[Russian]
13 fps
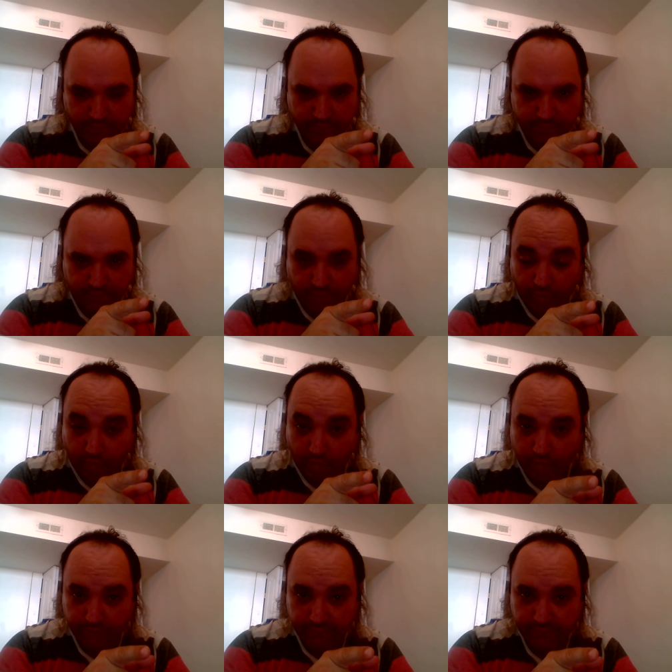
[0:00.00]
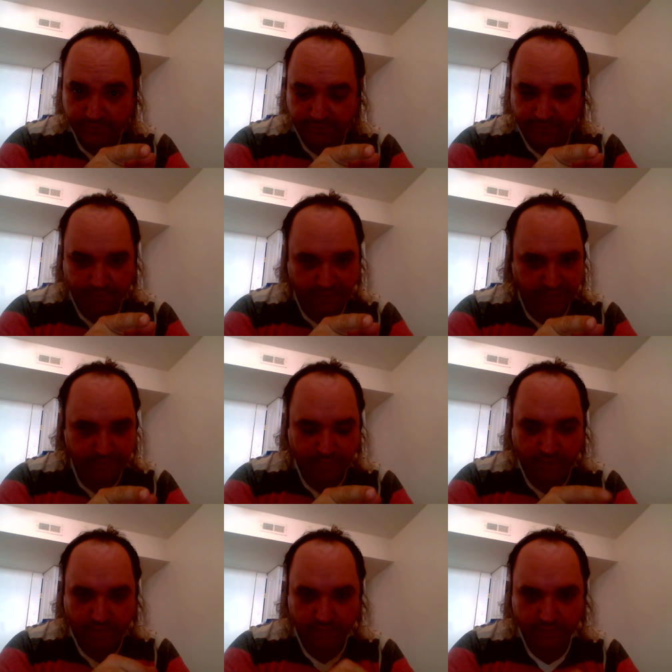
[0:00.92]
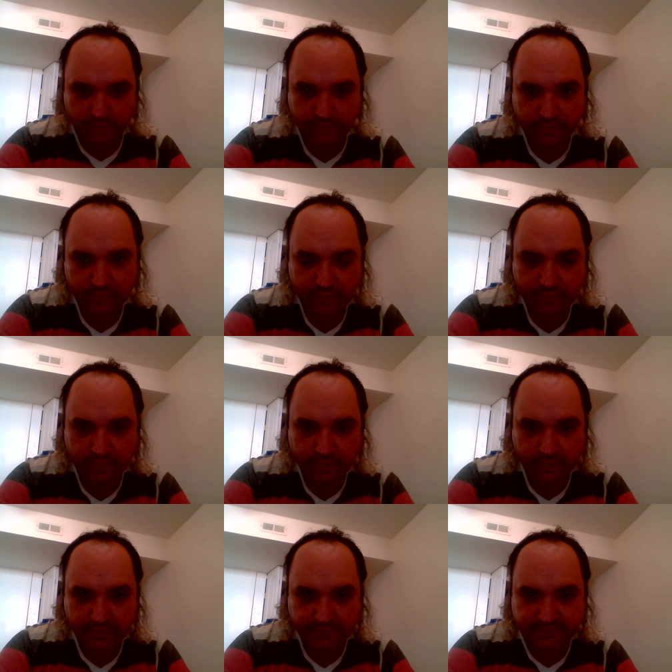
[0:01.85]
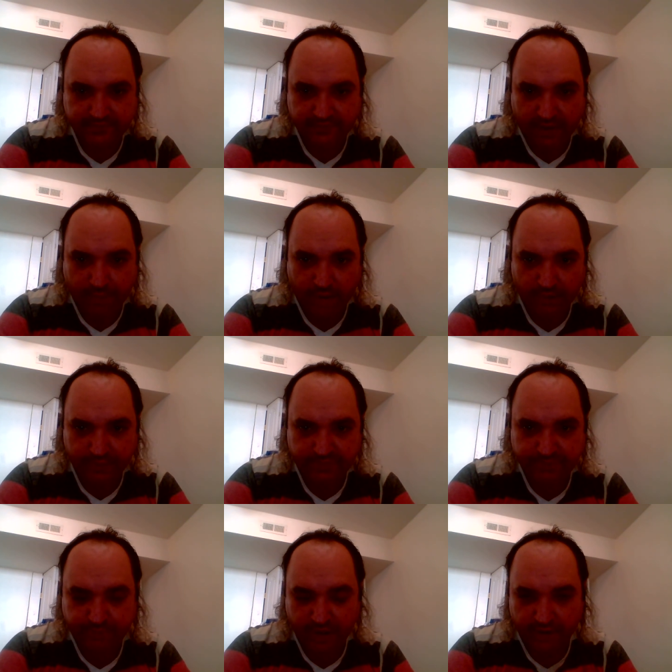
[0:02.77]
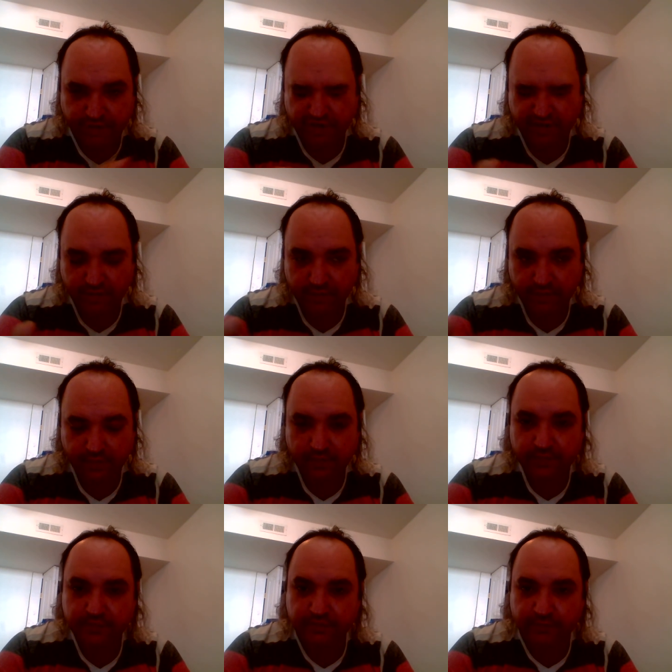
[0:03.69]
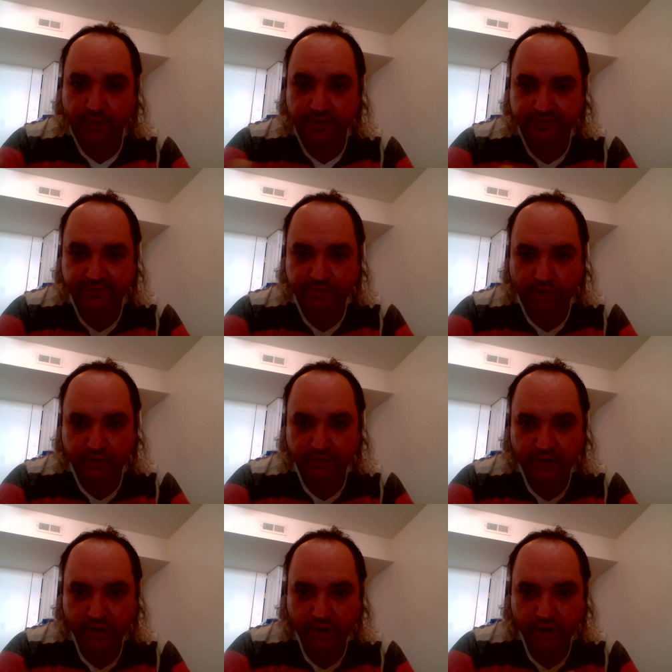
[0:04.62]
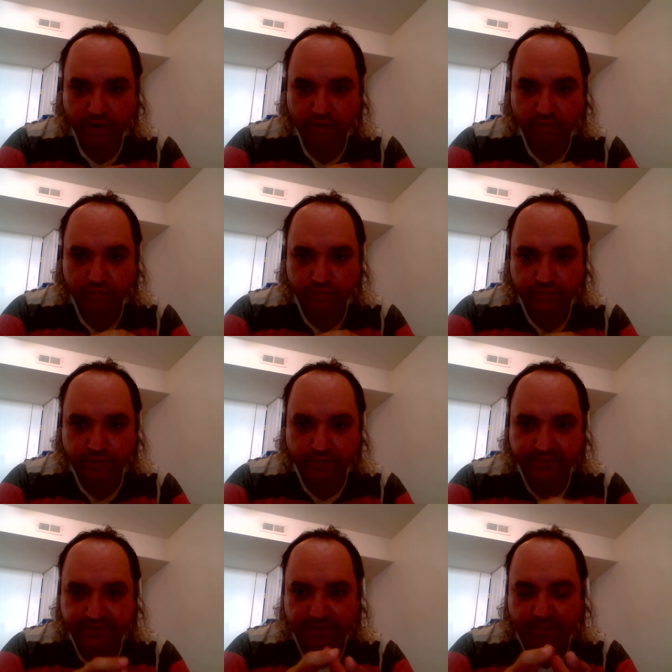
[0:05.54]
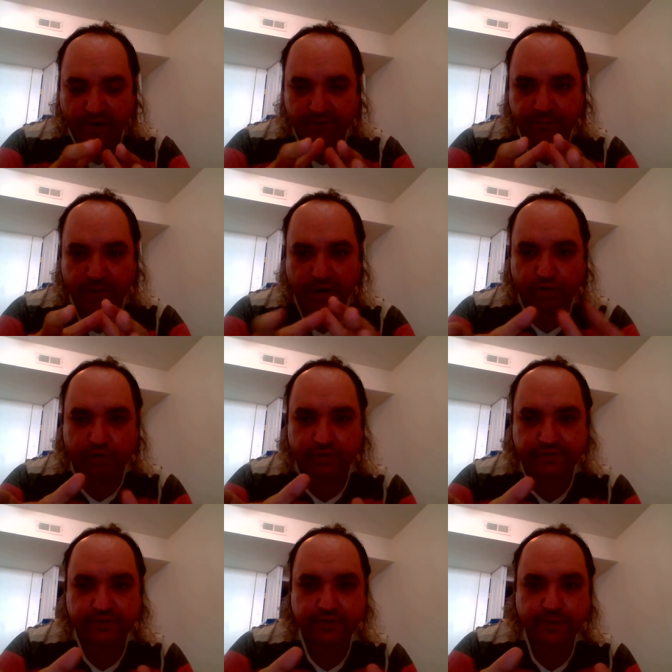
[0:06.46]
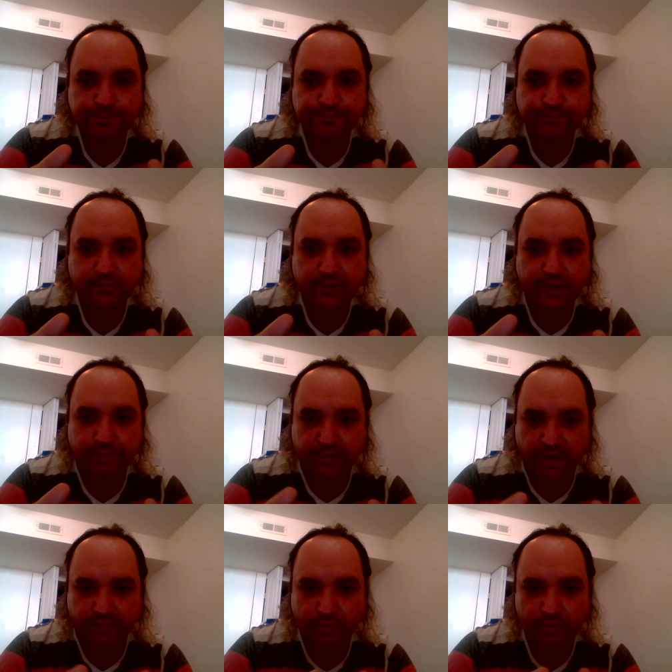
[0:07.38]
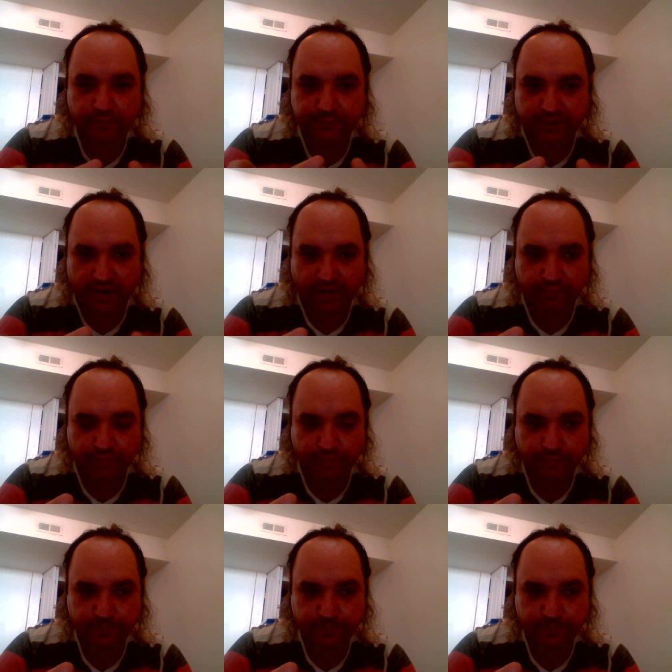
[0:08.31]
Но он не понимал. Сломалась печь. Твой сон унес тебя в мороз и перевел в траву.